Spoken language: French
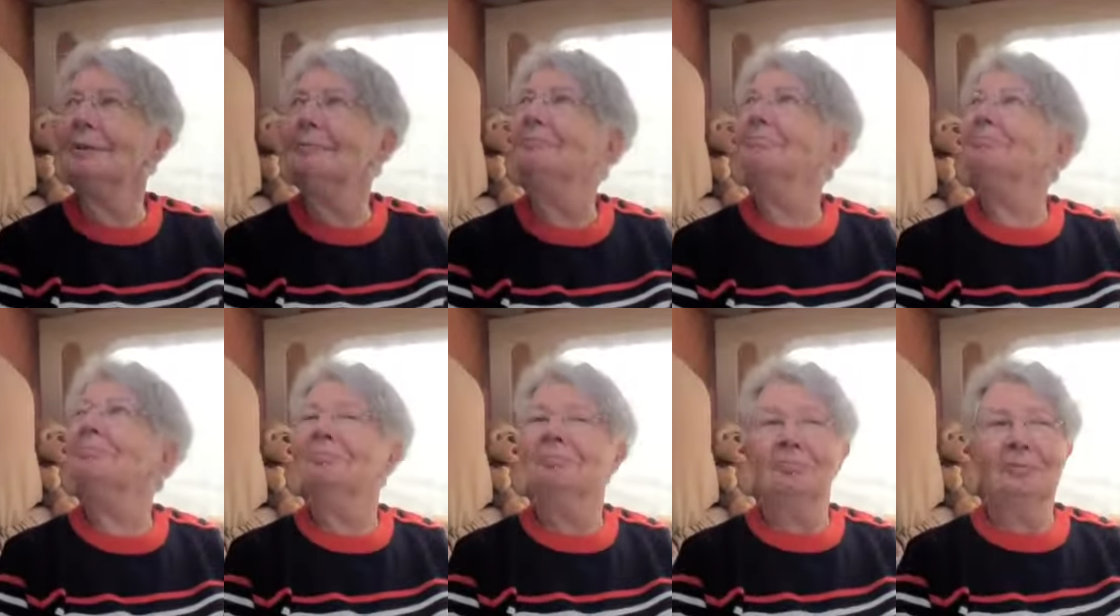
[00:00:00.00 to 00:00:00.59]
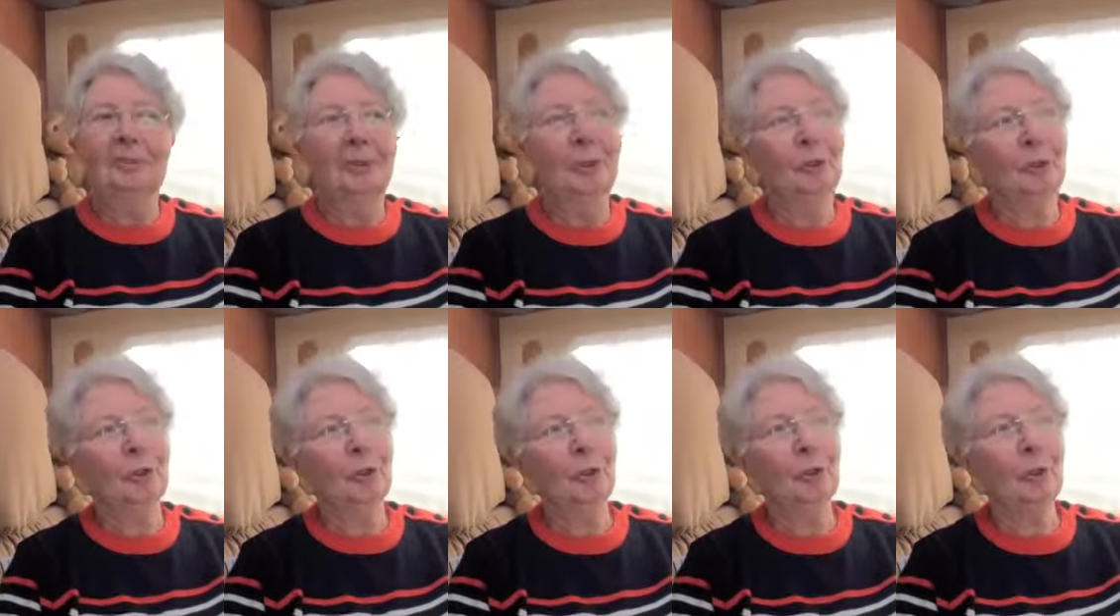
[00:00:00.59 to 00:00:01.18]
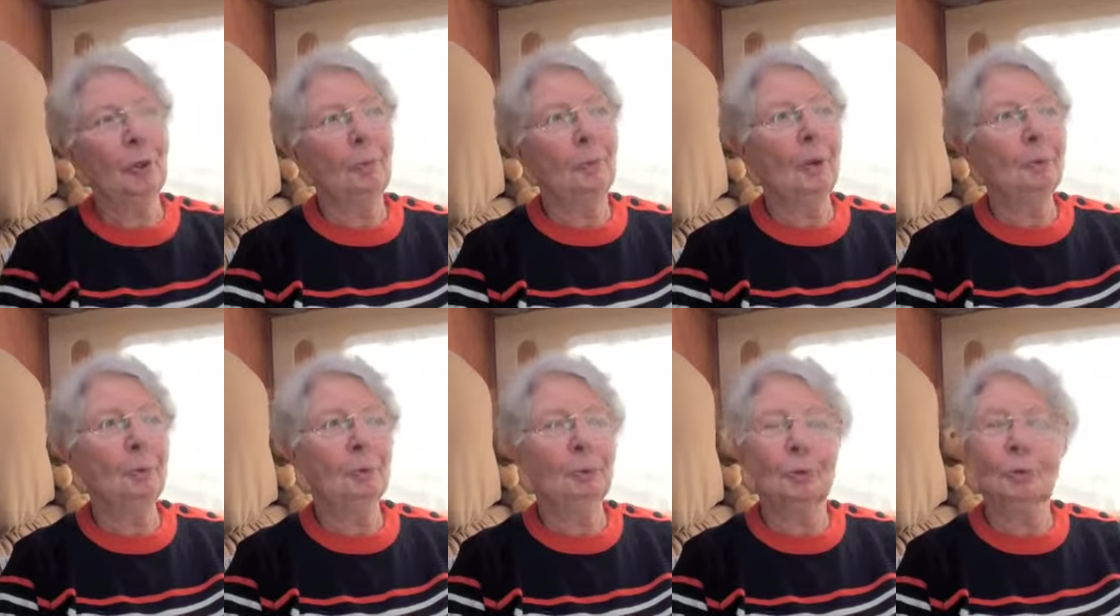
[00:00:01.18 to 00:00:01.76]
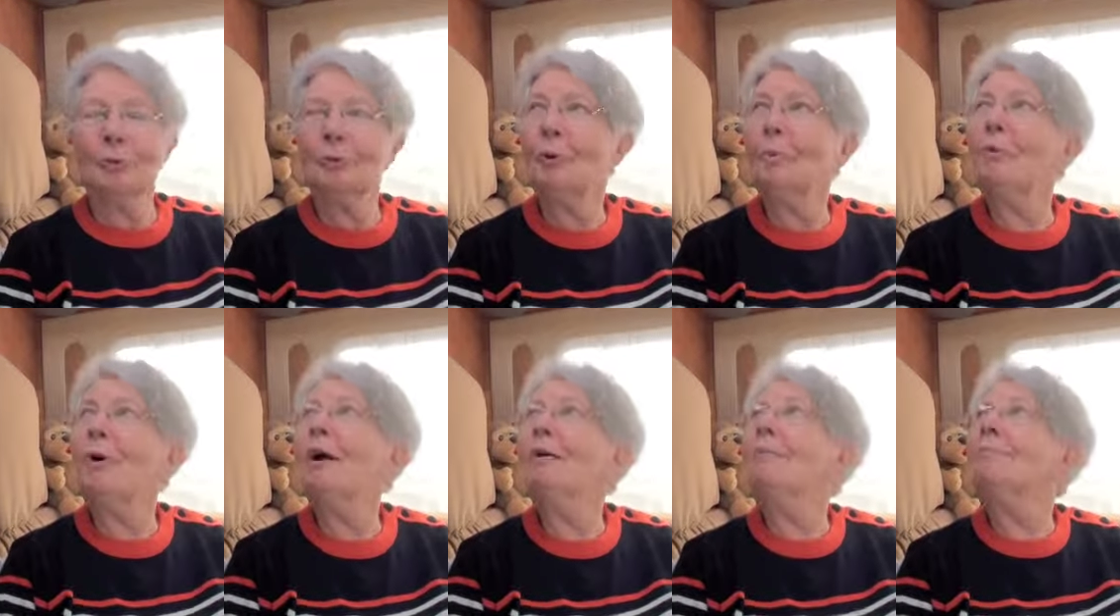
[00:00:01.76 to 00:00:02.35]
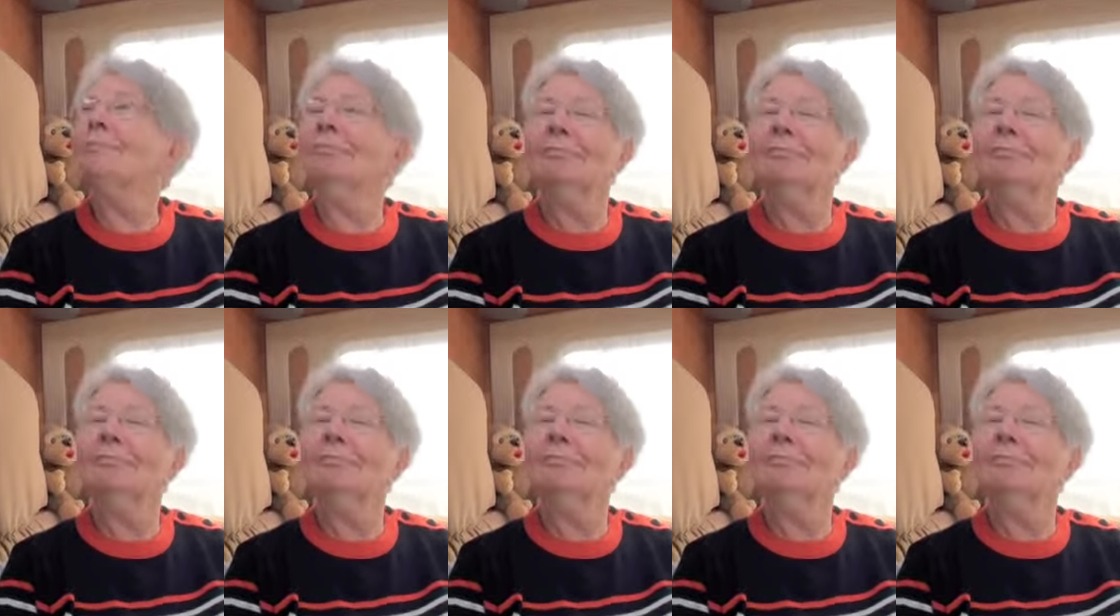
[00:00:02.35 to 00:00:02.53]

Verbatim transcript: Hein. Il y a des gens sympas et d'autres le sont moins.